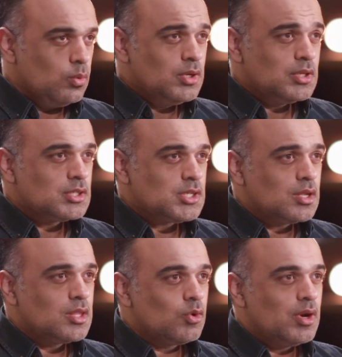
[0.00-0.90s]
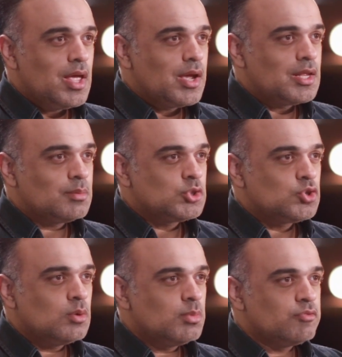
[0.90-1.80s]
وان انتصاراتنا كلها كانت من
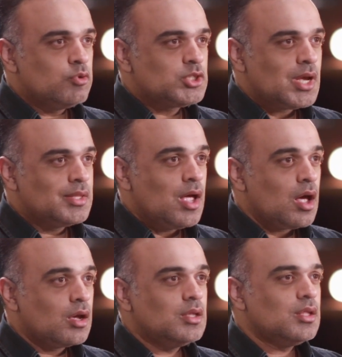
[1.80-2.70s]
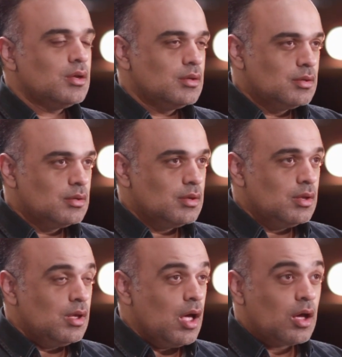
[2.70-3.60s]
صلب نفوس عندها عقيده
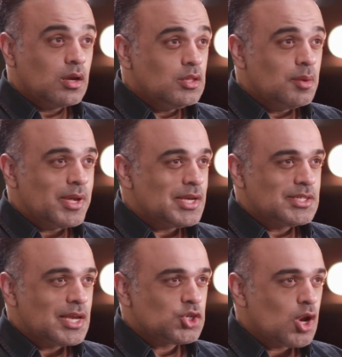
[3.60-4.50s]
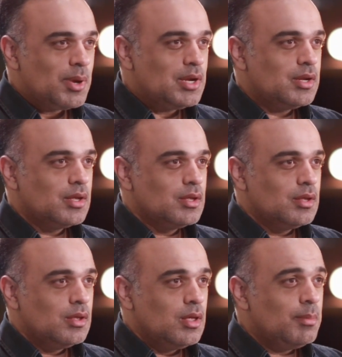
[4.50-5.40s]
عقيده ما يهزهاش جبل
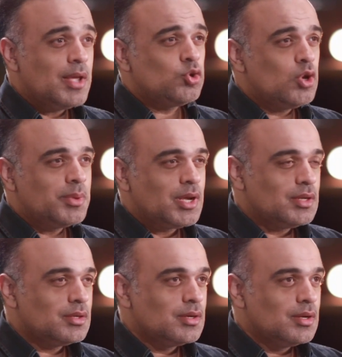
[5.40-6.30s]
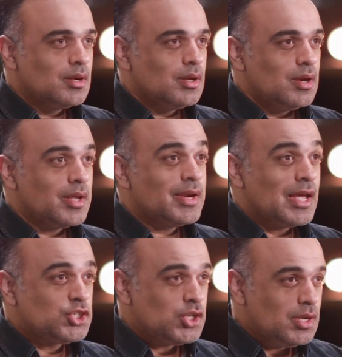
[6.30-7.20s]
ماتوا يمكن لكن
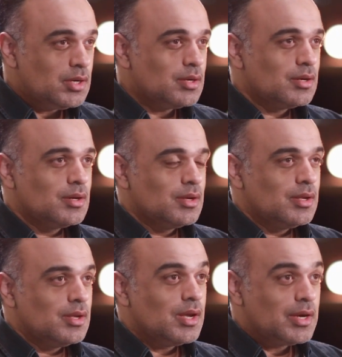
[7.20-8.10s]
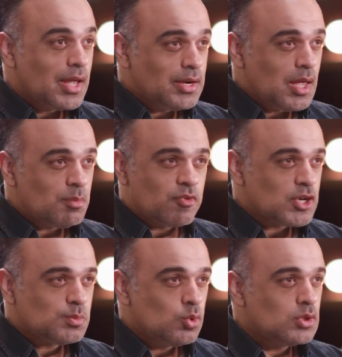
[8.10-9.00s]
عايشين الجنه ما
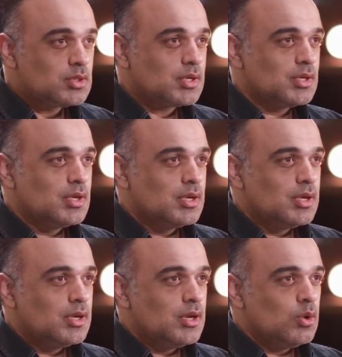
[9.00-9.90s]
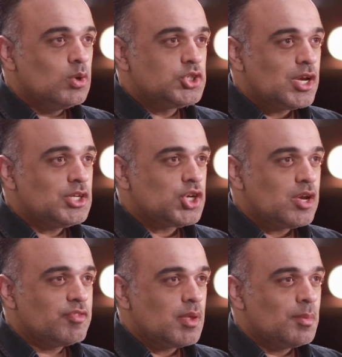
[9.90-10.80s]
فيهاش موت والشهيد
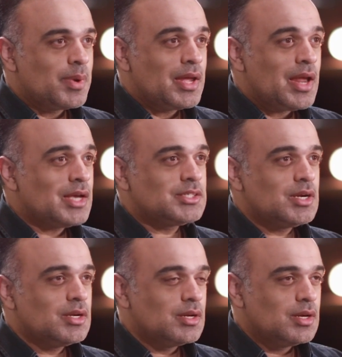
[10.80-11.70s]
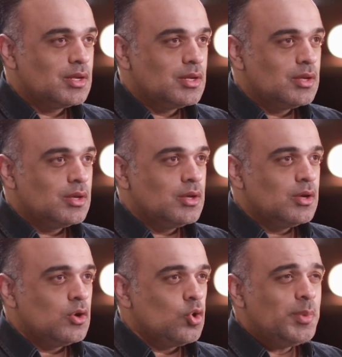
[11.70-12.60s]
شايفنا من مكان احسن
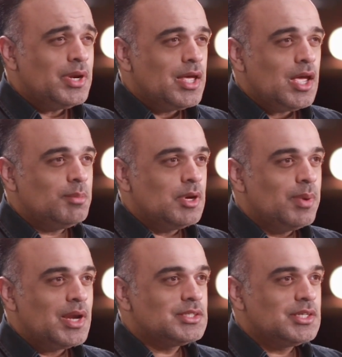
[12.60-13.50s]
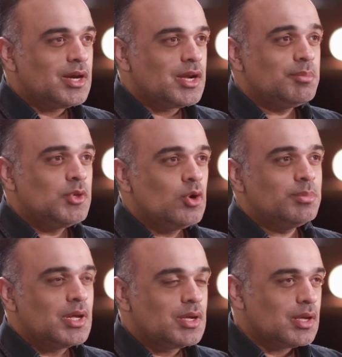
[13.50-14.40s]
ومين هيحمي البلد دي غير ابني
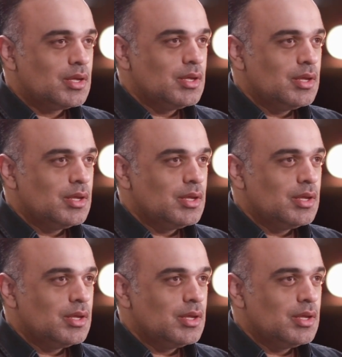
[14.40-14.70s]
وابنك